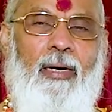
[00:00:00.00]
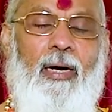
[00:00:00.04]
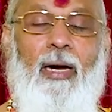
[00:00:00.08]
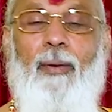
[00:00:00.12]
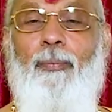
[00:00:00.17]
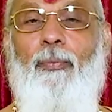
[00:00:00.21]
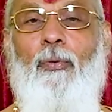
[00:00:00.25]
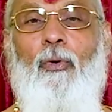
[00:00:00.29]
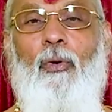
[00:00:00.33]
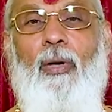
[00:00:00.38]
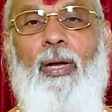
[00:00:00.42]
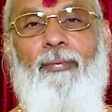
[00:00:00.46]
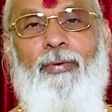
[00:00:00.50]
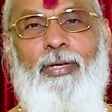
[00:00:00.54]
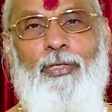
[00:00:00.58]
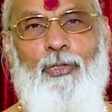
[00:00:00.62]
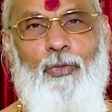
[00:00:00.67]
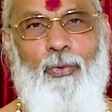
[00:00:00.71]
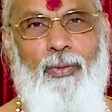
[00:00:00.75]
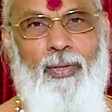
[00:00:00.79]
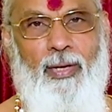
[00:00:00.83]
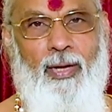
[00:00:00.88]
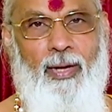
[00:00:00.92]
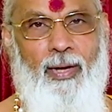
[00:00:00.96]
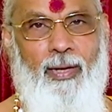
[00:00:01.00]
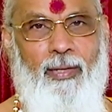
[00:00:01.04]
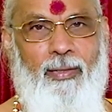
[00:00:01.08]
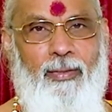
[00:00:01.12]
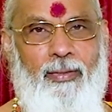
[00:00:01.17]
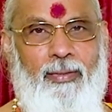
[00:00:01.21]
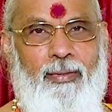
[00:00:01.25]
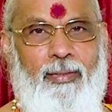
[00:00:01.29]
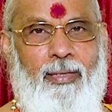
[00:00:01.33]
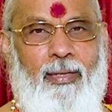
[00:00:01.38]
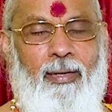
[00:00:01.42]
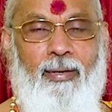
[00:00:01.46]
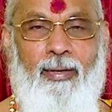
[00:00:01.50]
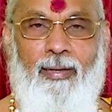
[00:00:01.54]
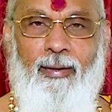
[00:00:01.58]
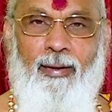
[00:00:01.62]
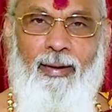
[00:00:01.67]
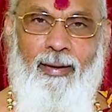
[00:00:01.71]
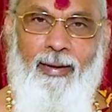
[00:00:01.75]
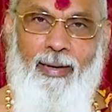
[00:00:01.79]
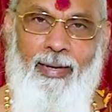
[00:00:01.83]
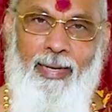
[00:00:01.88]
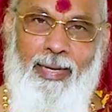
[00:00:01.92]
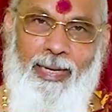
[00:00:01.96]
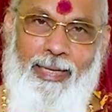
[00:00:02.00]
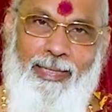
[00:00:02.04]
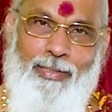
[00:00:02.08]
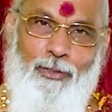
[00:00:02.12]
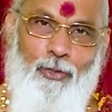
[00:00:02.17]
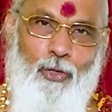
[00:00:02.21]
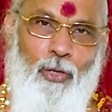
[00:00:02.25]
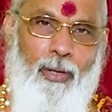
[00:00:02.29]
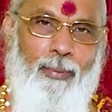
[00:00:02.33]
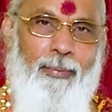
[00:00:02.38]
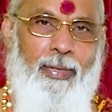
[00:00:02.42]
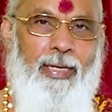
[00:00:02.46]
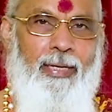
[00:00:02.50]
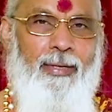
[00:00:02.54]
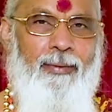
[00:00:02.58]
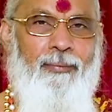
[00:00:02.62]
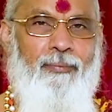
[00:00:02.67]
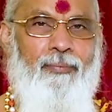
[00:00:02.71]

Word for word: அப்போது அவர் சொன்னார் இல்லை சுவாமி